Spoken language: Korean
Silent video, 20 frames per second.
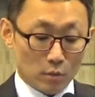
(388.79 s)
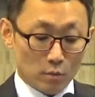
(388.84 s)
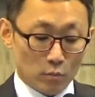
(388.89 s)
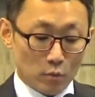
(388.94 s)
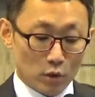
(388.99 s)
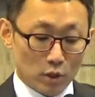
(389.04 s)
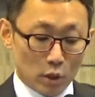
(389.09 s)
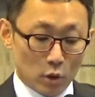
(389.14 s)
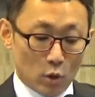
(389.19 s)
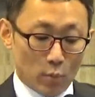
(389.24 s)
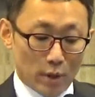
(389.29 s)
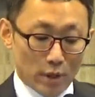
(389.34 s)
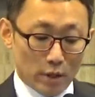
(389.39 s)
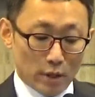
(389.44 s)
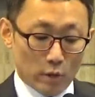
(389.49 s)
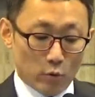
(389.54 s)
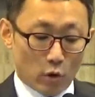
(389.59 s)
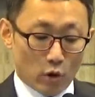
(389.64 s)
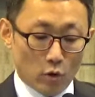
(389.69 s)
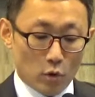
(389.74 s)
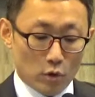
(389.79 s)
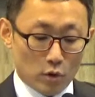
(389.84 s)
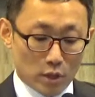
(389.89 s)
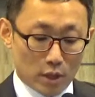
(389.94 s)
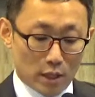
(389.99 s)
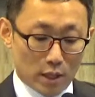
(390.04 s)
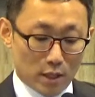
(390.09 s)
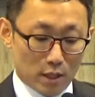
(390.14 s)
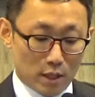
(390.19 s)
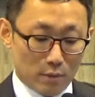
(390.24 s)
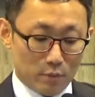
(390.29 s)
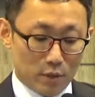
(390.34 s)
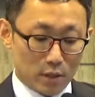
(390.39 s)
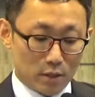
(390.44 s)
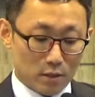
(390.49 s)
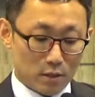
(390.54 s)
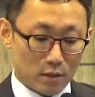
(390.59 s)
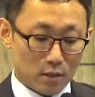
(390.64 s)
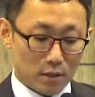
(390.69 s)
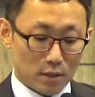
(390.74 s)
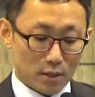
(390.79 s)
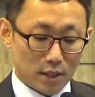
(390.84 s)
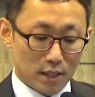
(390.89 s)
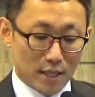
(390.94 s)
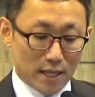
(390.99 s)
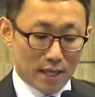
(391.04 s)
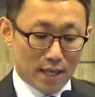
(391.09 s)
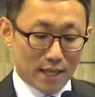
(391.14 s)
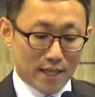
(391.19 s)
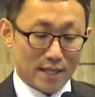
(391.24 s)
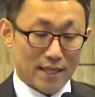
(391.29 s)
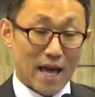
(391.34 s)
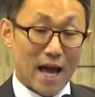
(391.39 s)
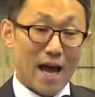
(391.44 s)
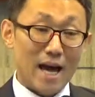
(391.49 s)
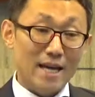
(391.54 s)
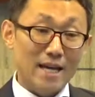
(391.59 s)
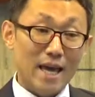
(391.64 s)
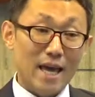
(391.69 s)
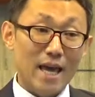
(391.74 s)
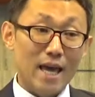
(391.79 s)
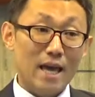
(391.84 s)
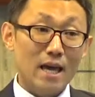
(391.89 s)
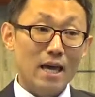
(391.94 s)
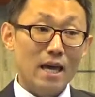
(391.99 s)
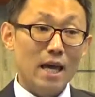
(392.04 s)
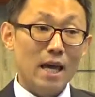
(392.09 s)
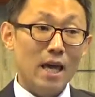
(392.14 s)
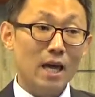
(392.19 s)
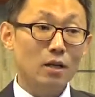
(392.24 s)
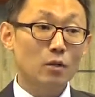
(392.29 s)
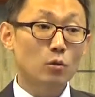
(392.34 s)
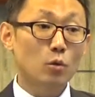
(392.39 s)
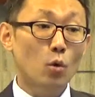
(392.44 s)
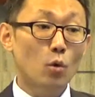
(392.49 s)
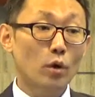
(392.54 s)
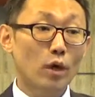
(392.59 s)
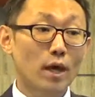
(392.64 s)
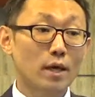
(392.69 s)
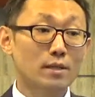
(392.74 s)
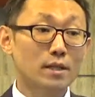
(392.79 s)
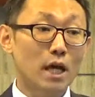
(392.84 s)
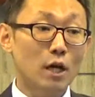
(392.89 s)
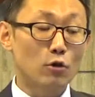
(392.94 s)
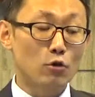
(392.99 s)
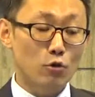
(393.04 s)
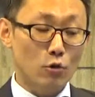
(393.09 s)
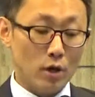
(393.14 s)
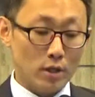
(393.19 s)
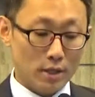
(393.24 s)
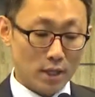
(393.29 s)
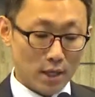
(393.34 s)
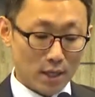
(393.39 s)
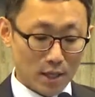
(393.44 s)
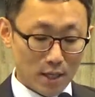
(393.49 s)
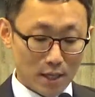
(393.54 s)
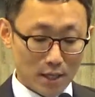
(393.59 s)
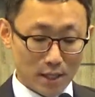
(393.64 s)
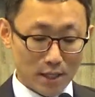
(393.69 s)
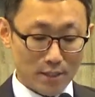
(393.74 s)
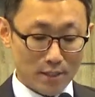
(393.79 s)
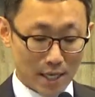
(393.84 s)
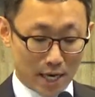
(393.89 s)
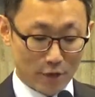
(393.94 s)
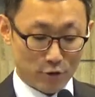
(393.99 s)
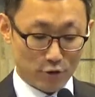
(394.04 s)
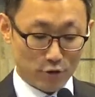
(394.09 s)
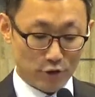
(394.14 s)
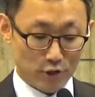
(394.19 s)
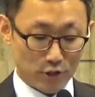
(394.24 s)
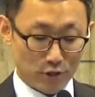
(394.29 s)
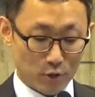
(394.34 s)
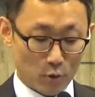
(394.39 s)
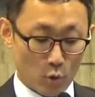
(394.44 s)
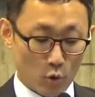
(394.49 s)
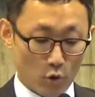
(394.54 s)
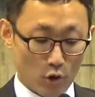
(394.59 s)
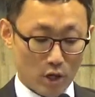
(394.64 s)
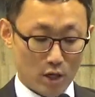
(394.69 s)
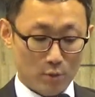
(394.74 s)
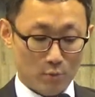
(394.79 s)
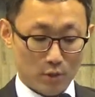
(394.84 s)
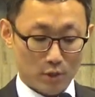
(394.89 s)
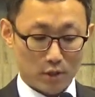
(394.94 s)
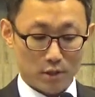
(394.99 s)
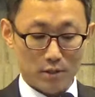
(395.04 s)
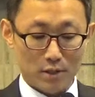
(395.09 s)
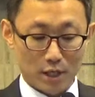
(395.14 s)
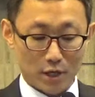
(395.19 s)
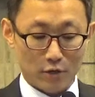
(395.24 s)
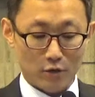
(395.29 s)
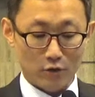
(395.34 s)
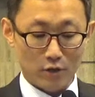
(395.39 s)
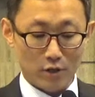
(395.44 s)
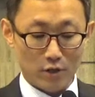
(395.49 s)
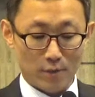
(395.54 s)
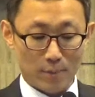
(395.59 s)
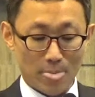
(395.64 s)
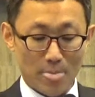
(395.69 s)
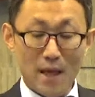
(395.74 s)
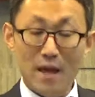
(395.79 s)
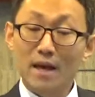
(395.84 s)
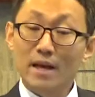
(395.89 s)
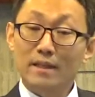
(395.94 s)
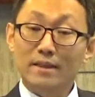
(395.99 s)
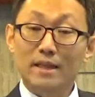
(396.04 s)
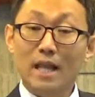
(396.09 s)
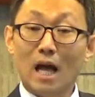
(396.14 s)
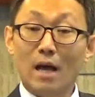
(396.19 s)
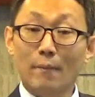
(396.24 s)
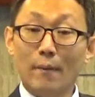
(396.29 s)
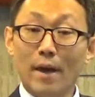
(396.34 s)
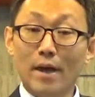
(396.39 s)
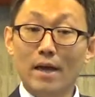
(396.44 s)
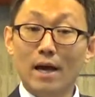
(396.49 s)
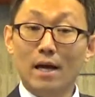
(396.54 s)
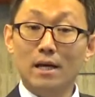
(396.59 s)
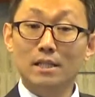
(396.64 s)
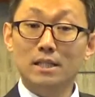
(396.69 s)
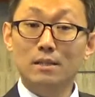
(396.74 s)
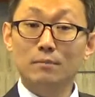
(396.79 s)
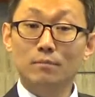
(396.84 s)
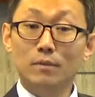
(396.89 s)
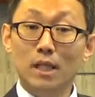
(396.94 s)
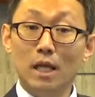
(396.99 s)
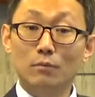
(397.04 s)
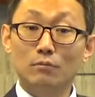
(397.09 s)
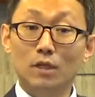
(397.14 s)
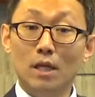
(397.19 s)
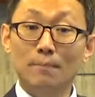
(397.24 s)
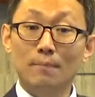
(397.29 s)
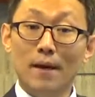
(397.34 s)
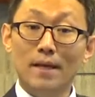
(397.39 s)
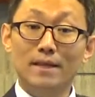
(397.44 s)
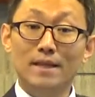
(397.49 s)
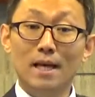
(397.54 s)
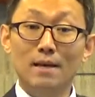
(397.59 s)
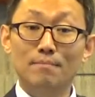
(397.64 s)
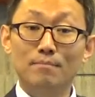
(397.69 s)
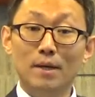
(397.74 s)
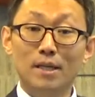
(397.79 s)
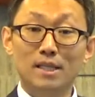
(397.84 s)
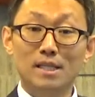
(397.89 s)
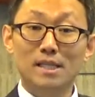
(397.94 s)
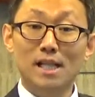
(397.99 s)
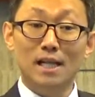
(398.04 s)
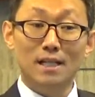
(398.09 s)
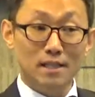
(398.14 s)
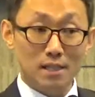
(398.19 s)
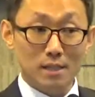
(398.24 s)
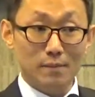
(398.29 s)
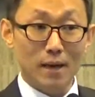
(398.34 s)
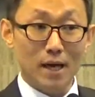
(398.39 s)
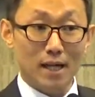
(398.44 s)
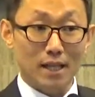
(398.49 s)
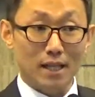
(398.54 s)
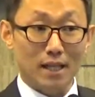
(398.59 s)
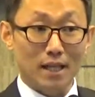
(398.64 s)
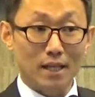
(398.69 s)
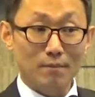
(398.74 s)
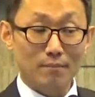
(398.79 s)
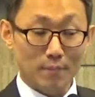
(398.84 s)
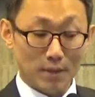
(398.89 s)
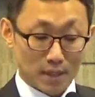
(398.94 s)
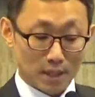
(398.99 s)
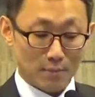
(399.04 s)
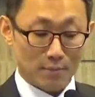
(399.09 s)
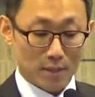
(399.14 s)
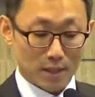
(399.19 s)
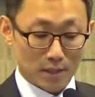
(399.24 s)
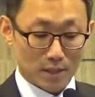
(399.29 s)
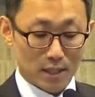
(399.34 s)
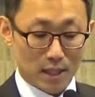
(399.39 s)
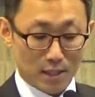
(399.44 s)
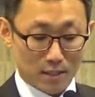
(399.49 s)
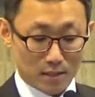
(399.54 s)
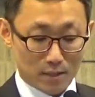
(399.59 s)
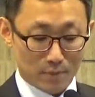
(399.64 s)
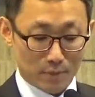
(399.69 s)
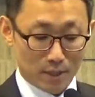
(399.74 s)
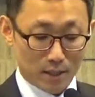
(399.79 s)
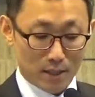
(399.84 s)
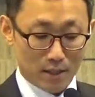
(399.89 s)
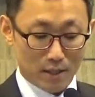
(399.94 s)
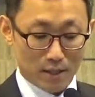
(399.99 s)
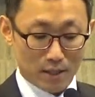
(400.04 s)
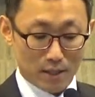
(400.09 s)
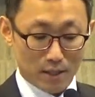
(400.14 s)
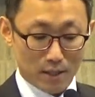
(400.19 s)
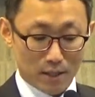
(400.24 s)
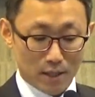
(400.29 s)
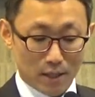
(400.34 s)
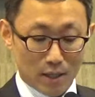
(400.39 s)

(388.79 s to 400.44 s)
물론 사도 바울이 원론적인 얘기를 합니다. 즉 나의 행동의 자유와 생각의 자유는 고기를 먹는 자유는 남의 양심 때문에 판단받진 않지만 판단받진 않지만